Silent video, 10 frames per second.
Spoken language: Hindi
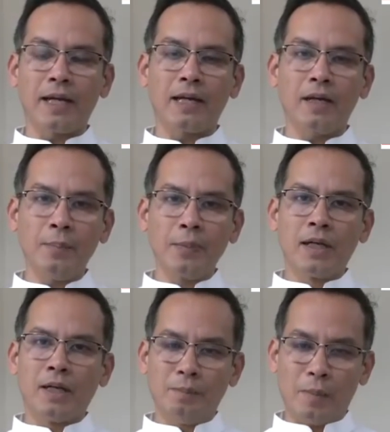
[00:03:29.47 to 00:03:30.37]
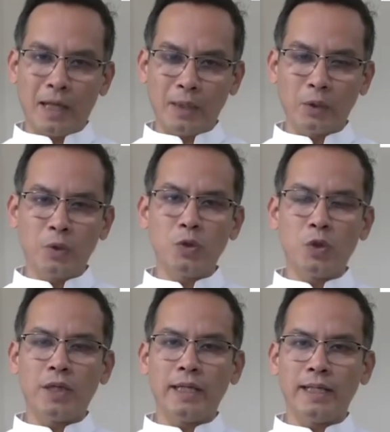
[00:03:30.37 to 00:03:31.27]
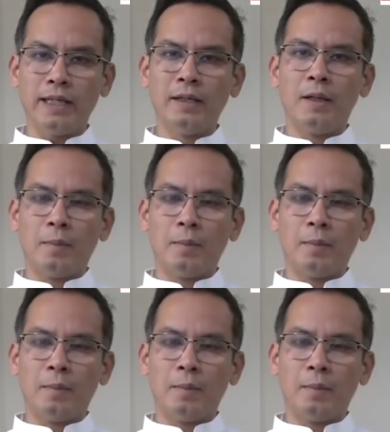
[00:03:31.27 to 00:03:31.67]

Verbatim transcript: बढ़ेगा हम भारत को जोड़ेंगे